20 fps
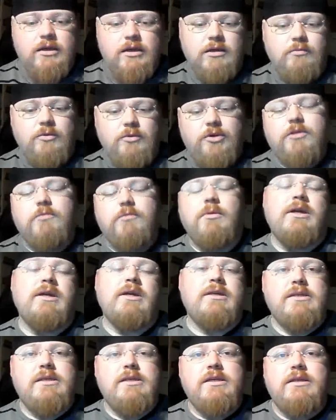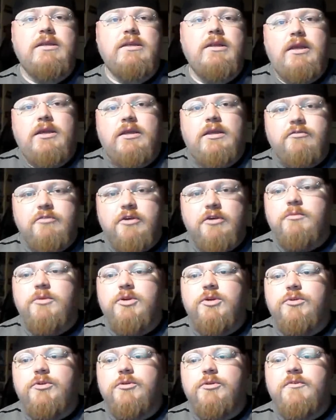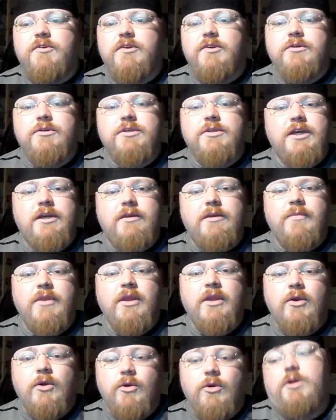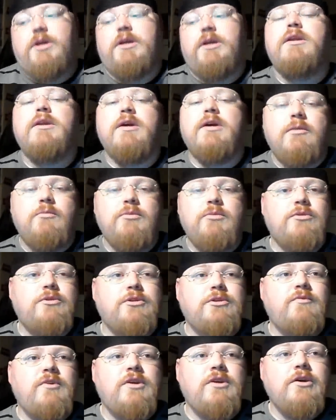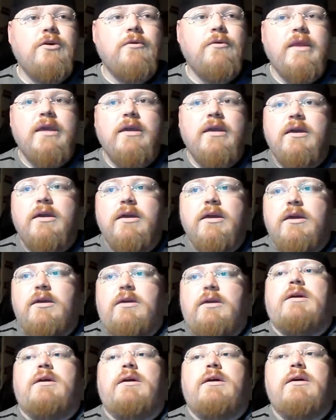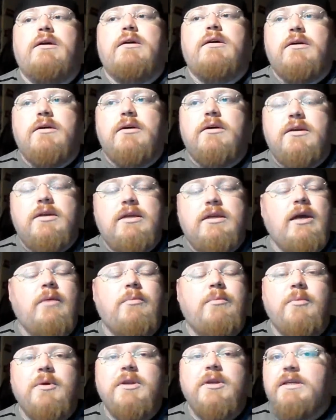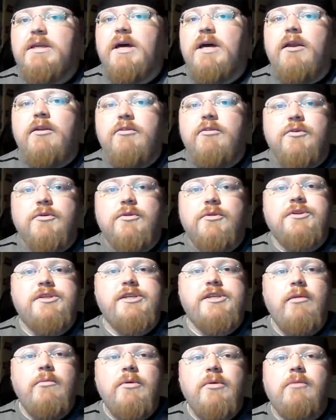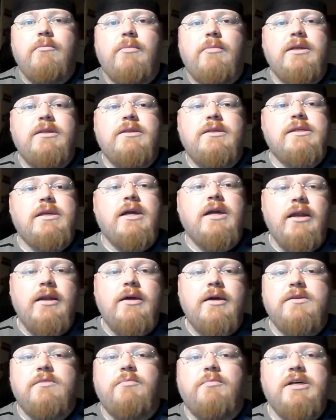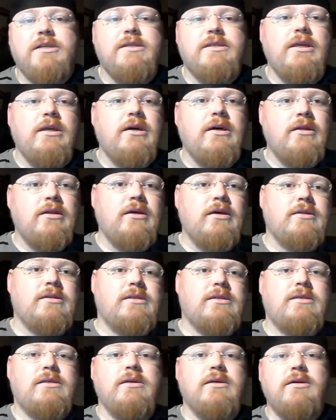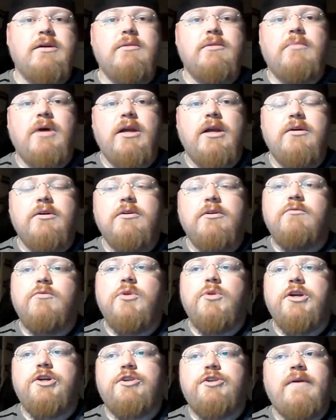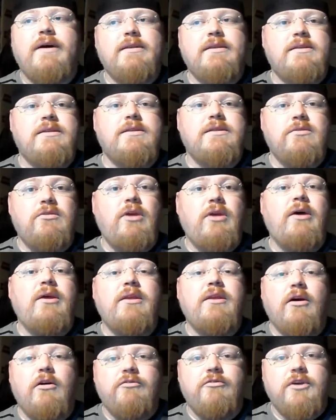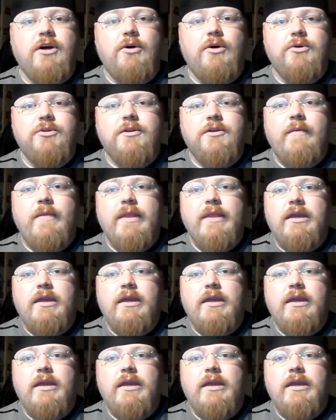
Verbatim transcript: ich möchte mein Gesicht nicht auf einem YouTube-Video sehen oder in einem YouTube-Video. Äh, ich habe aber nicht alle Fotos selber gemacht. Es kann also passieren, dass äh, mal irgendwo eine geschwärzte Silhouette auftaucht,